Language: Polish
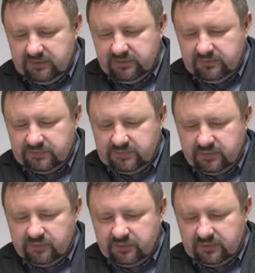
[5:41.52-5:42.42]

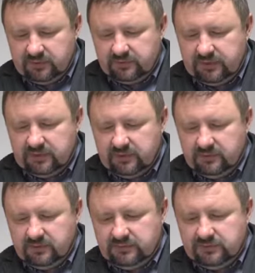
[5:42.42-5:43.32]
25 kwietnia
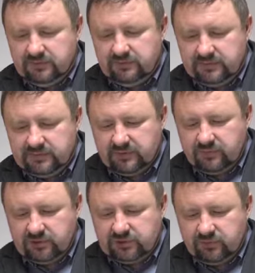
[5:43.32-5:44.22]
o godzinie
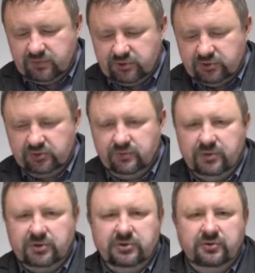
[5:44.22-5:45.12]

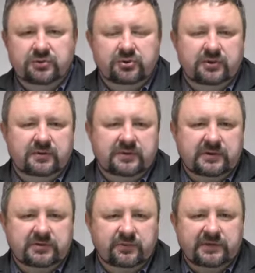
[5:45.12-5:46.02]
21.55 do Dużonego
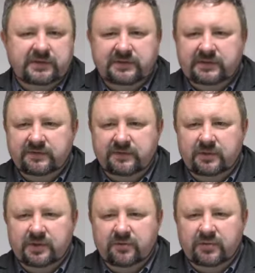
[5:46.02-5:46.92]
Straży Miejskiej
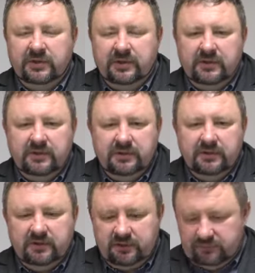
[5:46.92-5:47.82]
zadzwoniła kobieta
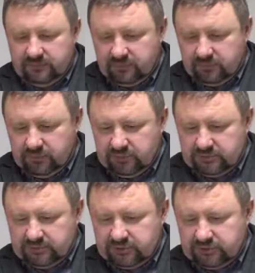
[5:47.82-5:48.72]

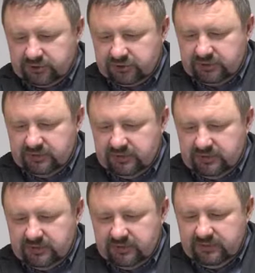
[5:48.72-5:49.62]
informując, iż e,
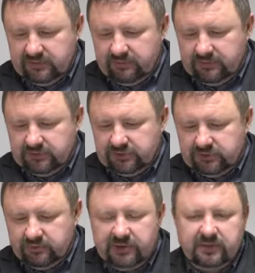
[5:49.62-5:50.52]

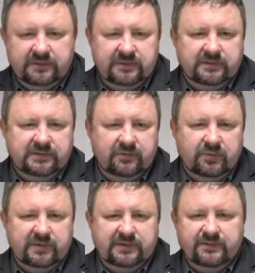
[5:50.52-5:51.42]
widzi biegającego
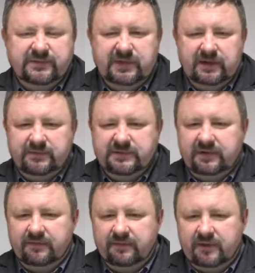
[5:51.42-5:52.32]
samopas psa
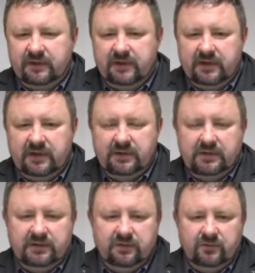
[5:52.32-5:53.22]
Stafa na
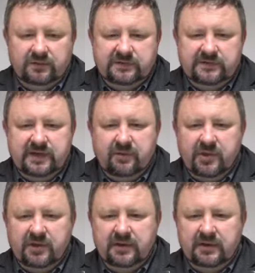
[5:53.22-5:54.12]
ulicy
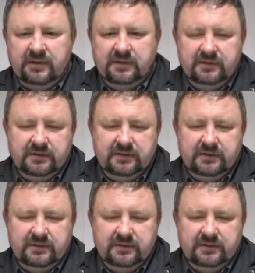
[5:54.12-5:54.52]
Kamiennej.